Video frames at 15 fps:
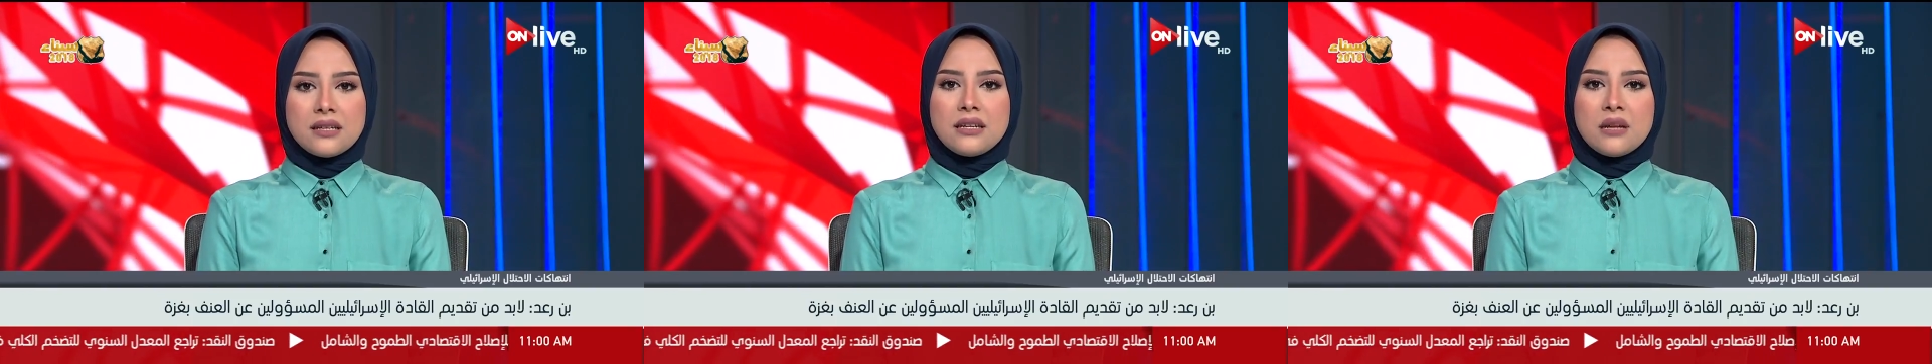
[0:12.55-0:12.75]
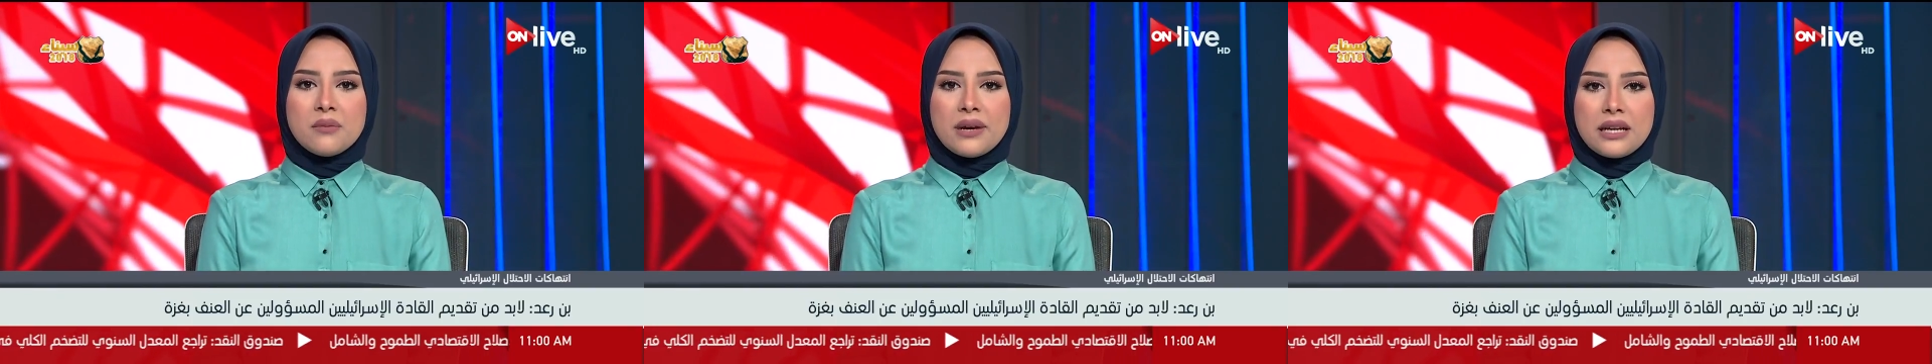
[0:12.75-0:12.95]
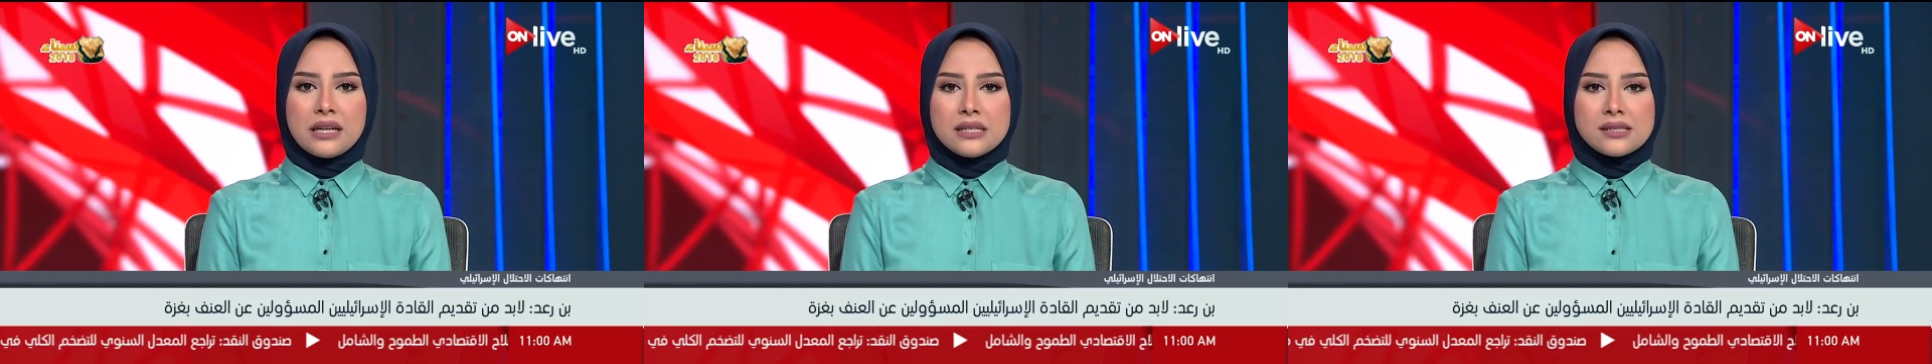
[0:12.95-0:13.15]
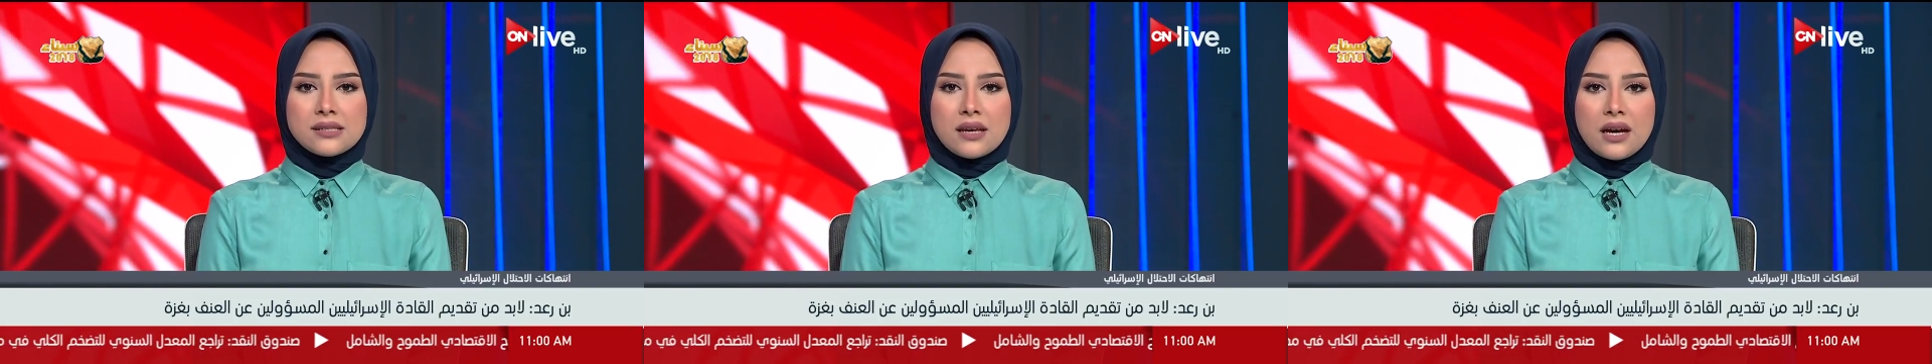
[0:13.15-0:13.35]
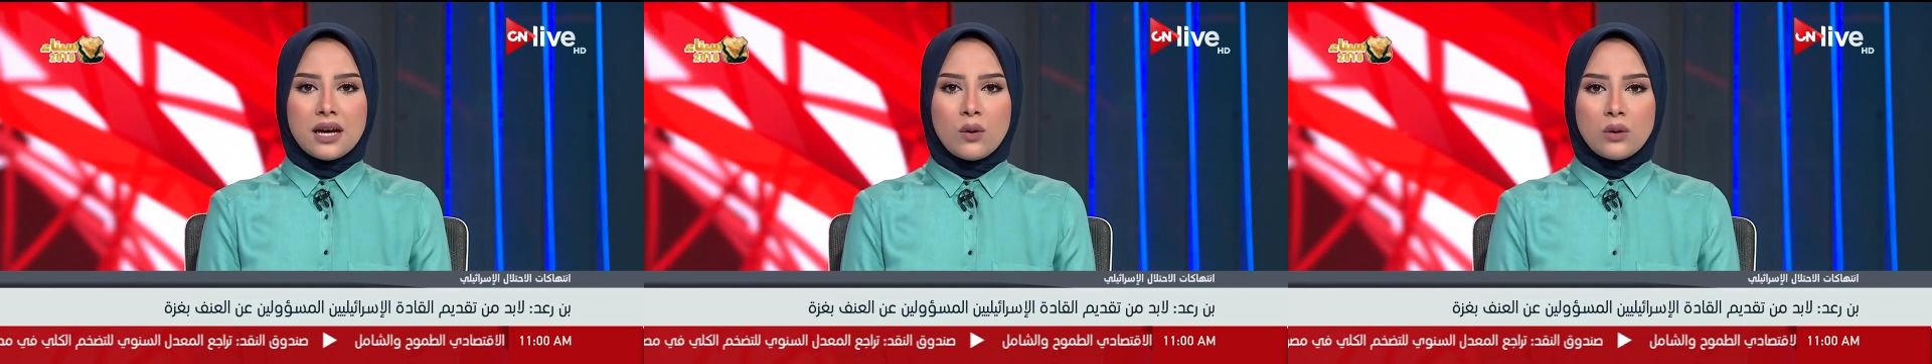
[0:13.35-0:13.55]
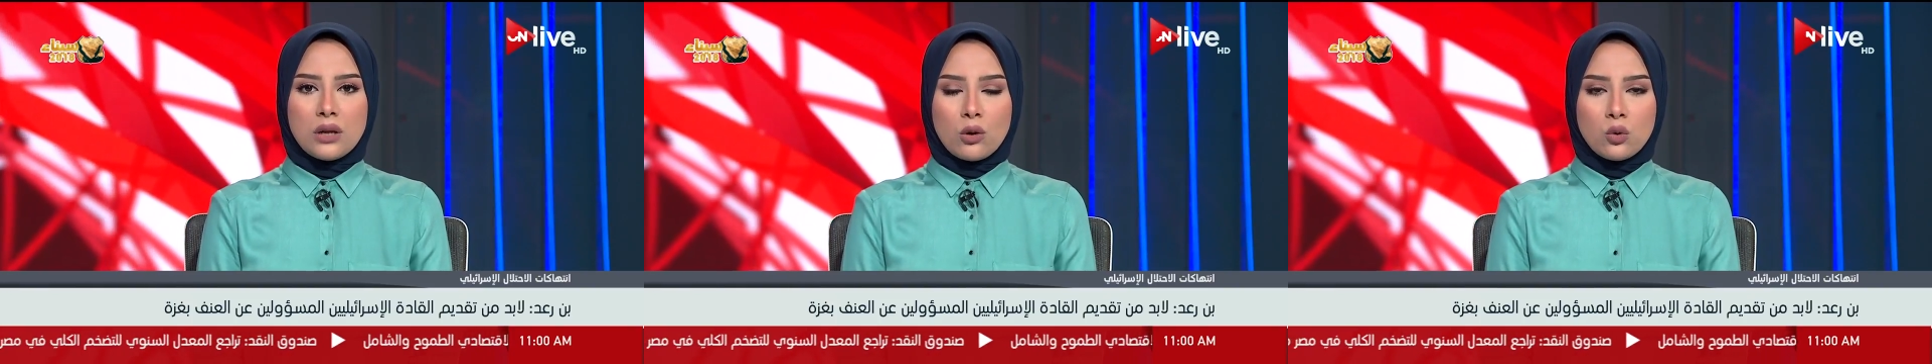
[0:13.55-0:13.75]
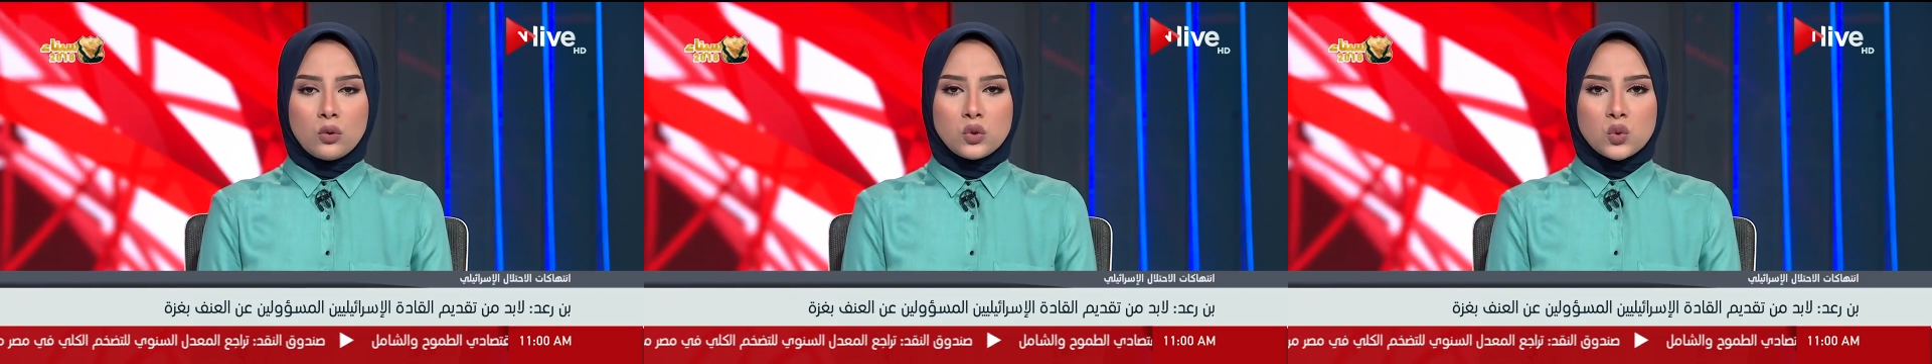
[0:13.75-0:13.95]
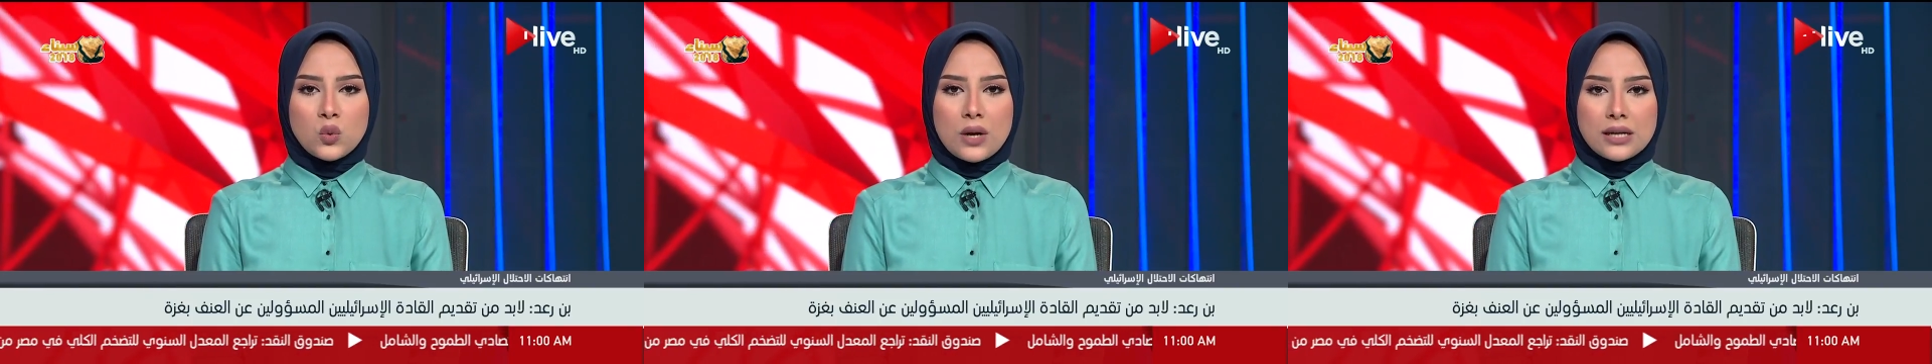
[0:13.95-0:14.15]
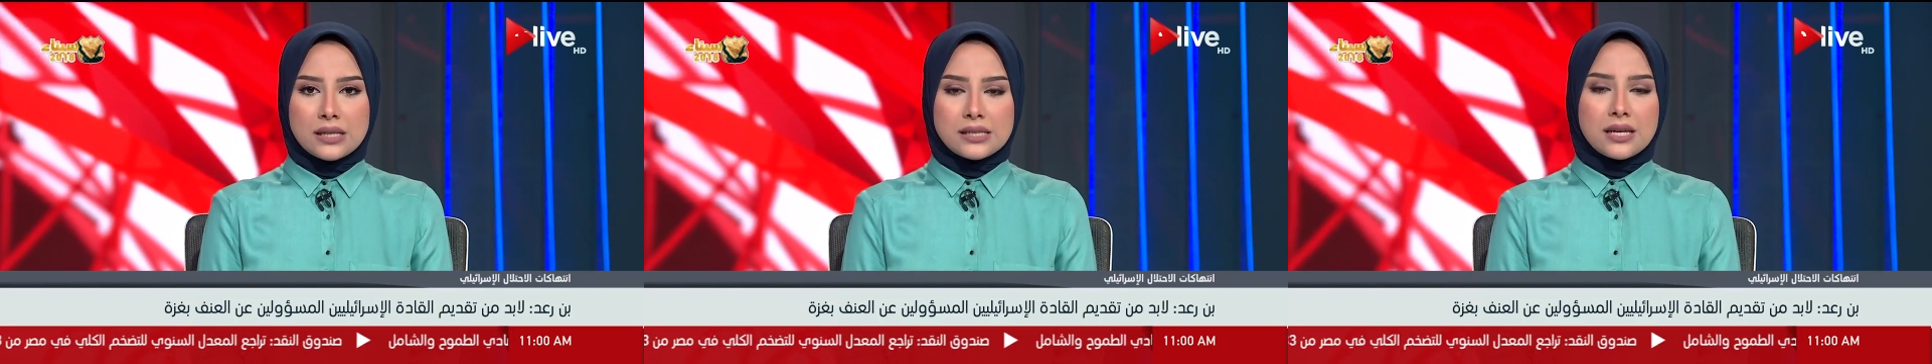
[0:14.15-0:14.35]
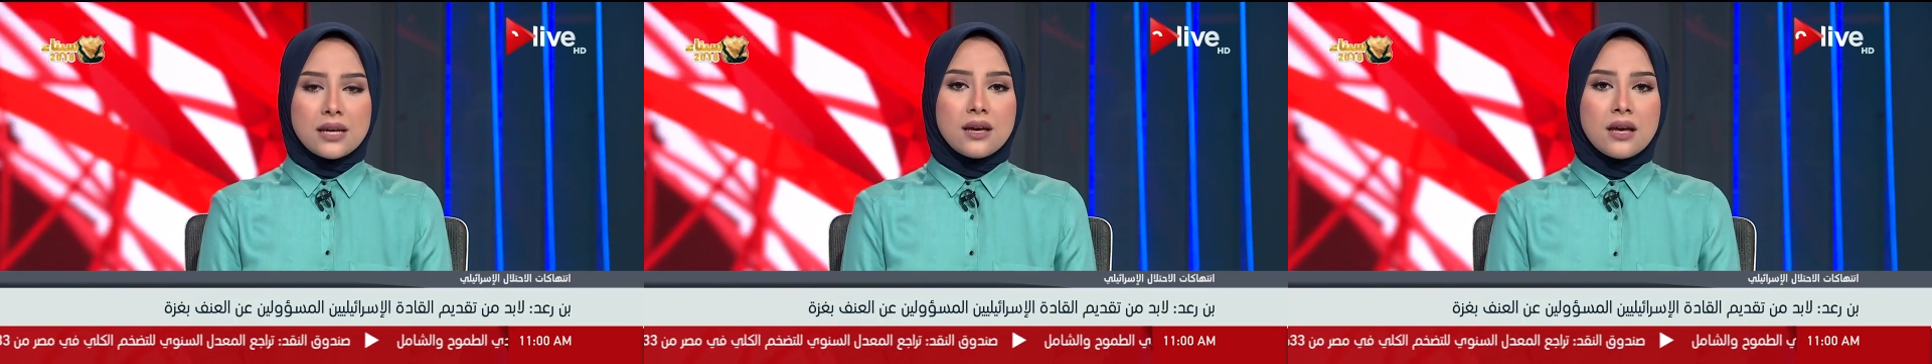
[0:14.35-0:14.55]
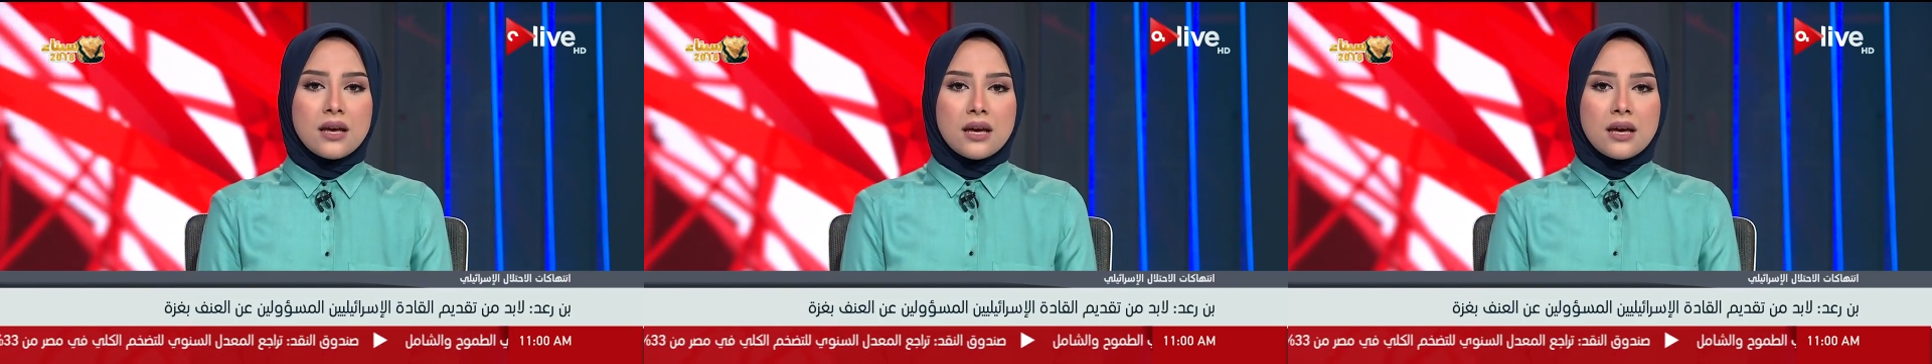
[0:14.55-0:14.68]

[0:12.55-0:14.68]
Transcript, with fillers: للمجلس حول القدس وغزة